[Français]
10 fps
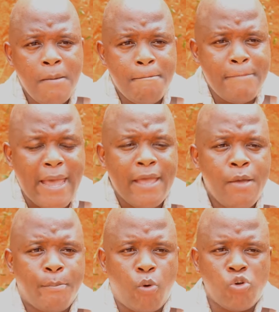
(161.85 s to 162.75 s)
mai
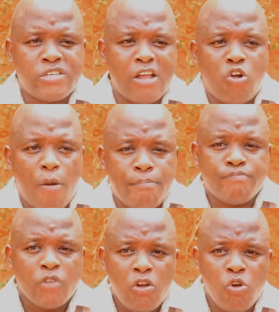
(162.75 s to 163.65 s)
prochain
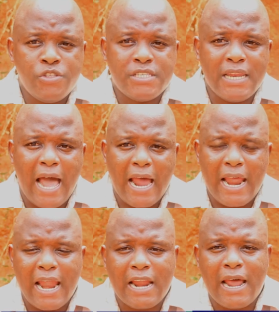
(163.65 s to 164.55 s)
comme le dit la,
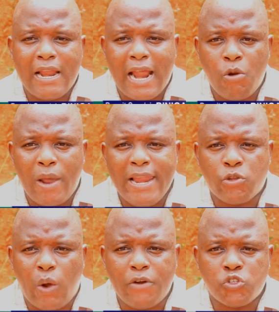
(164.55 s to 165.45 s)
la, la, loi
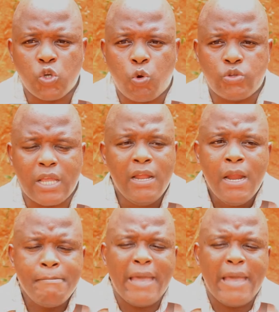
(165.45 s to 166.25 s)
électorale de ce côté.